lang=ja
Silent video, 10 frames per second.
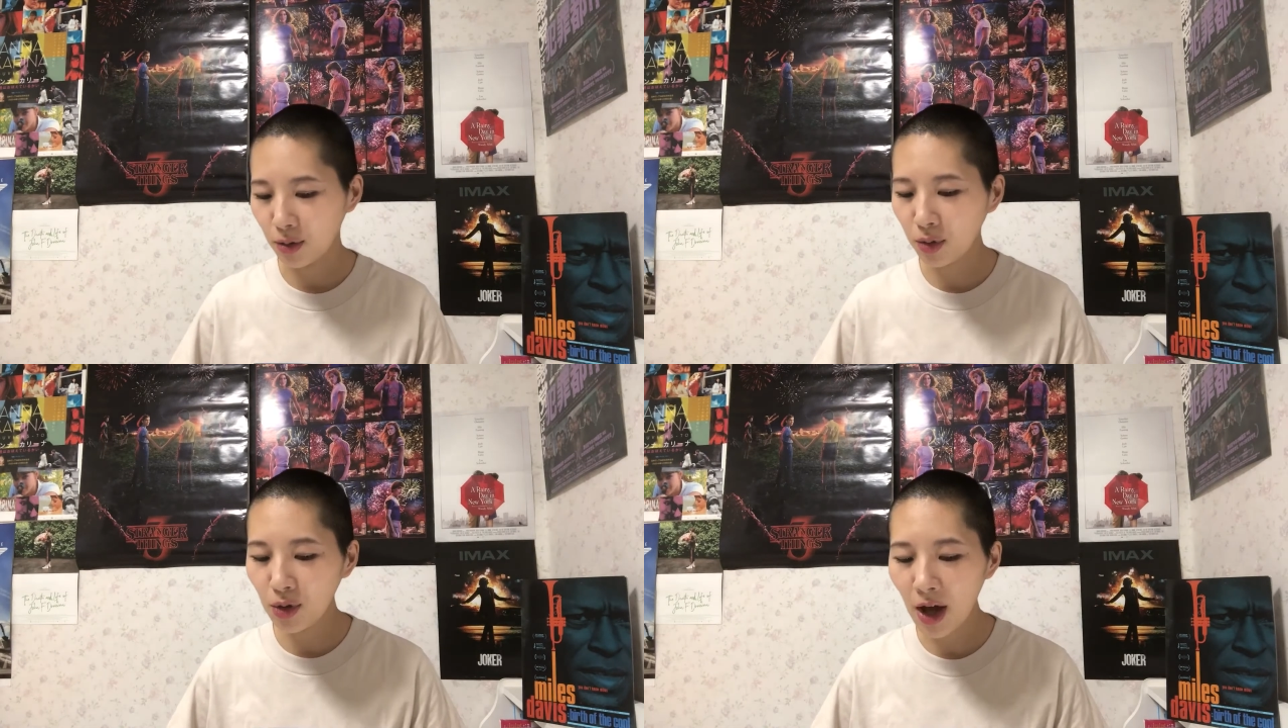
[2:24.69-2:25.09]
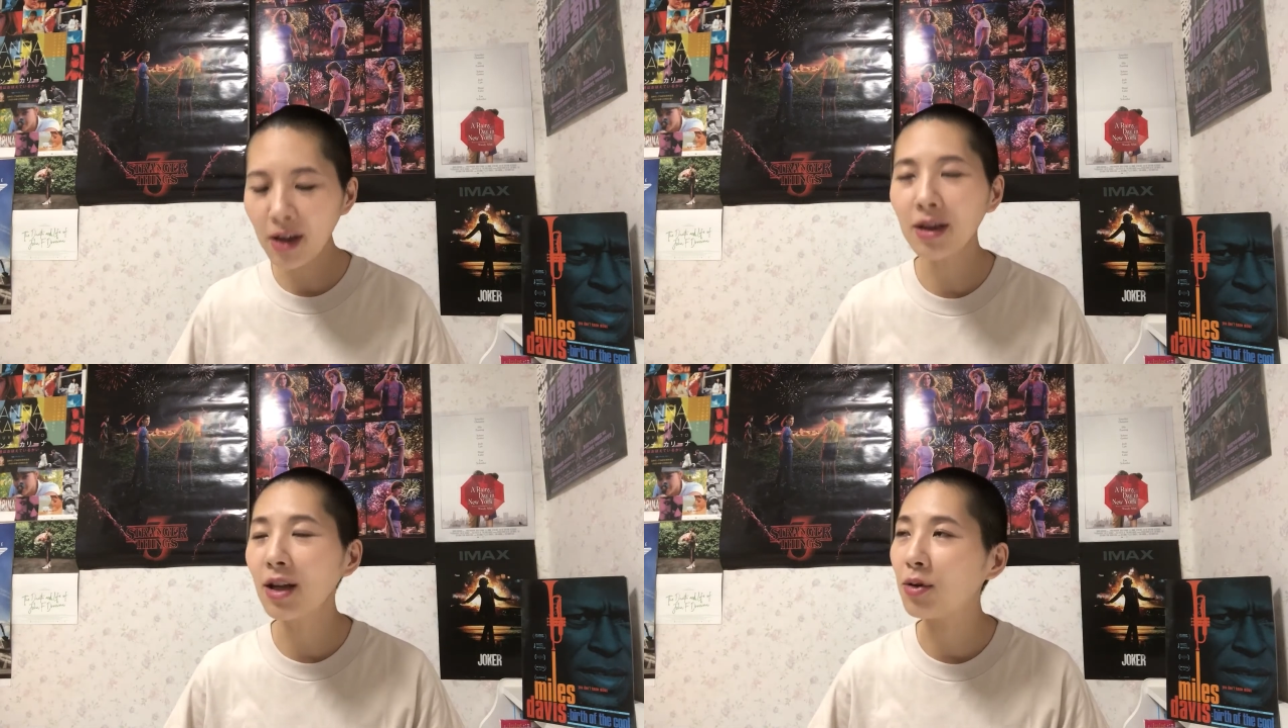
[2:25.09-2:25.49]
この
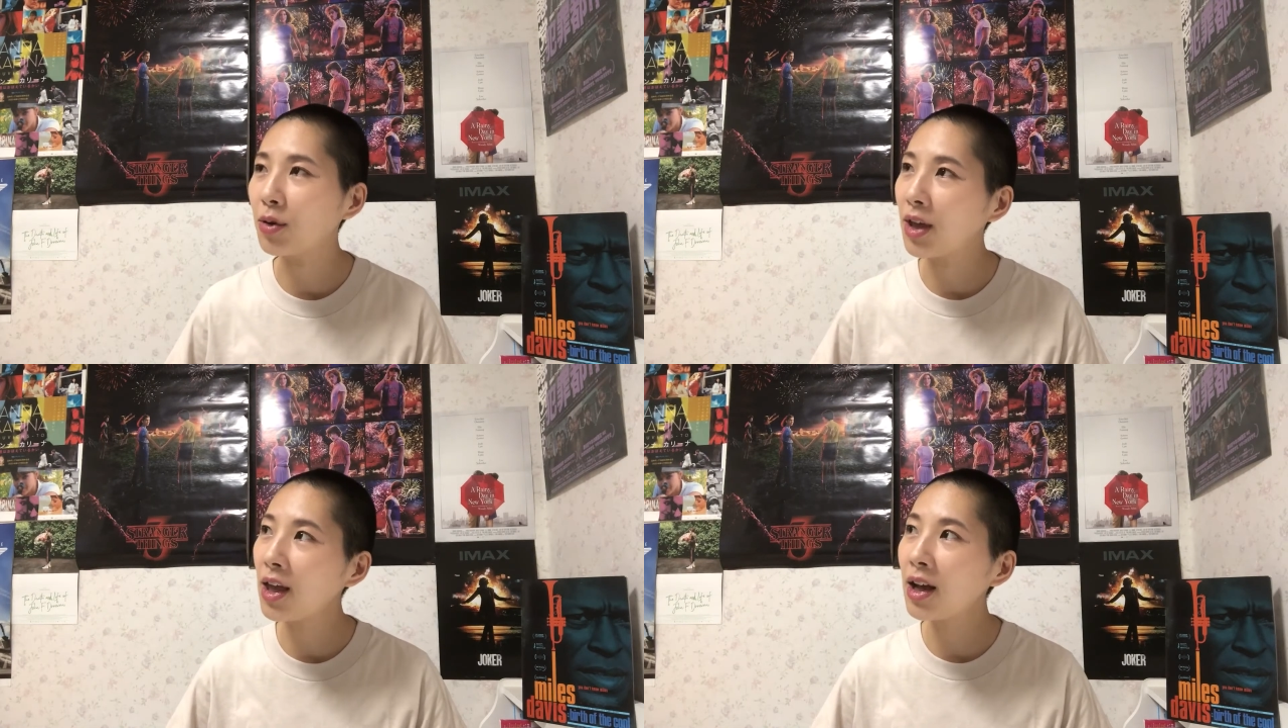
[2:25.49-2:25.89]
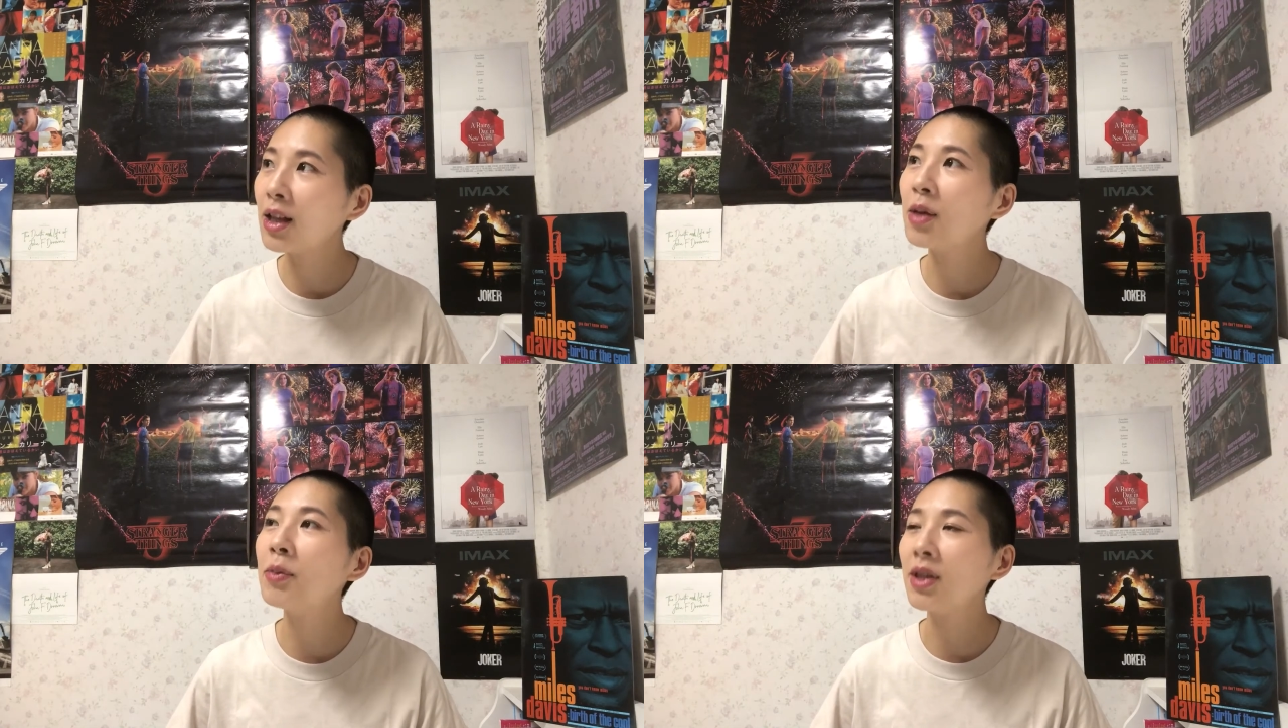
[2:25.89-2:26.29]
アンナを映画
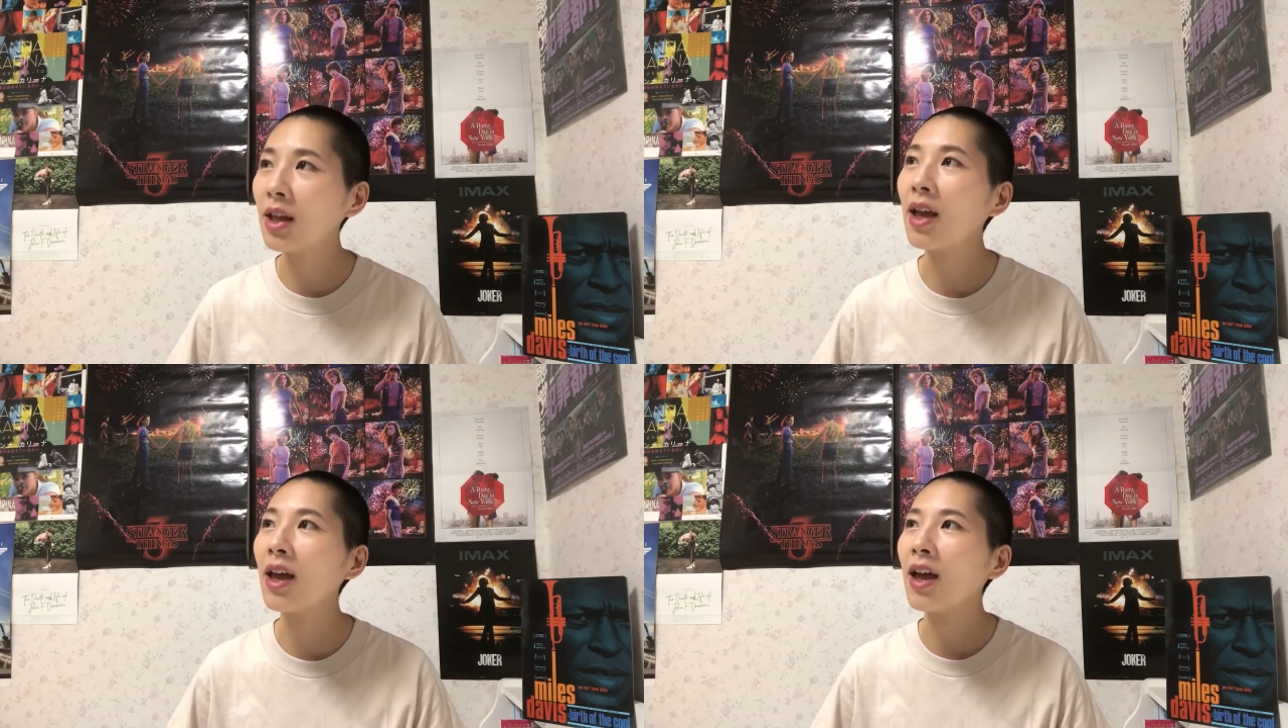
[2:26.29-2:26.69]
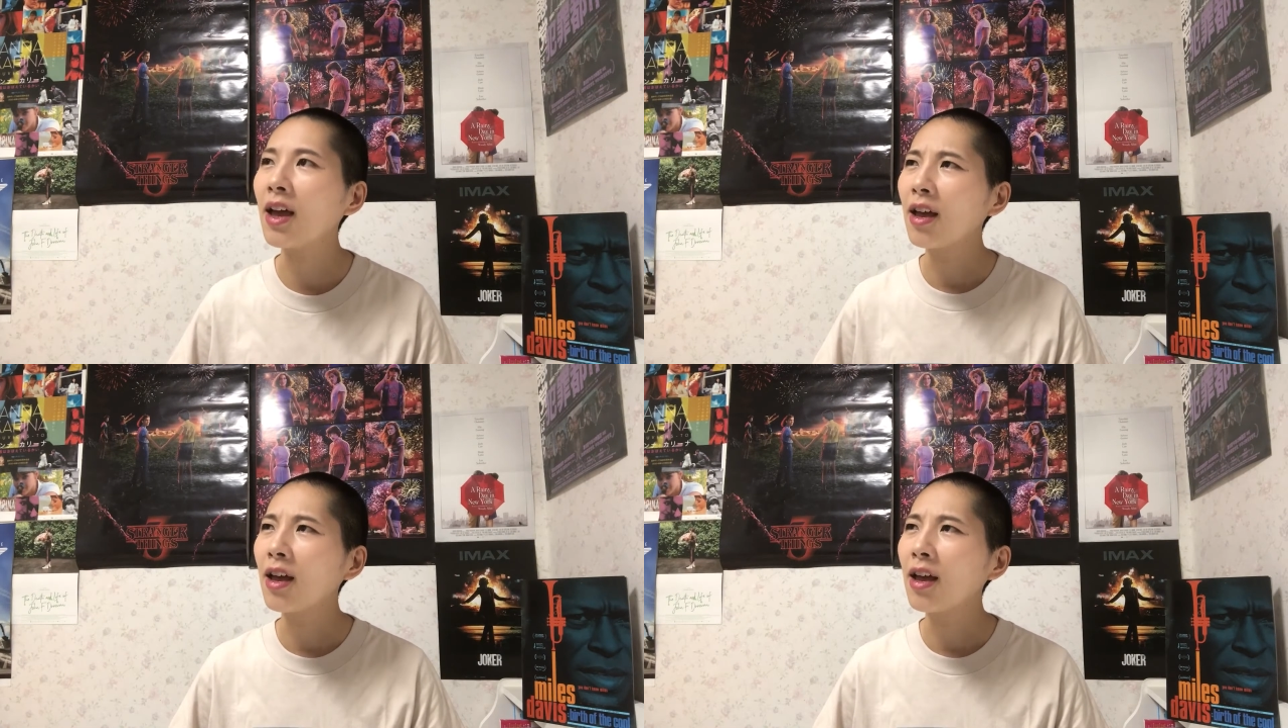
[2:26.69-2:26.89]
で見て、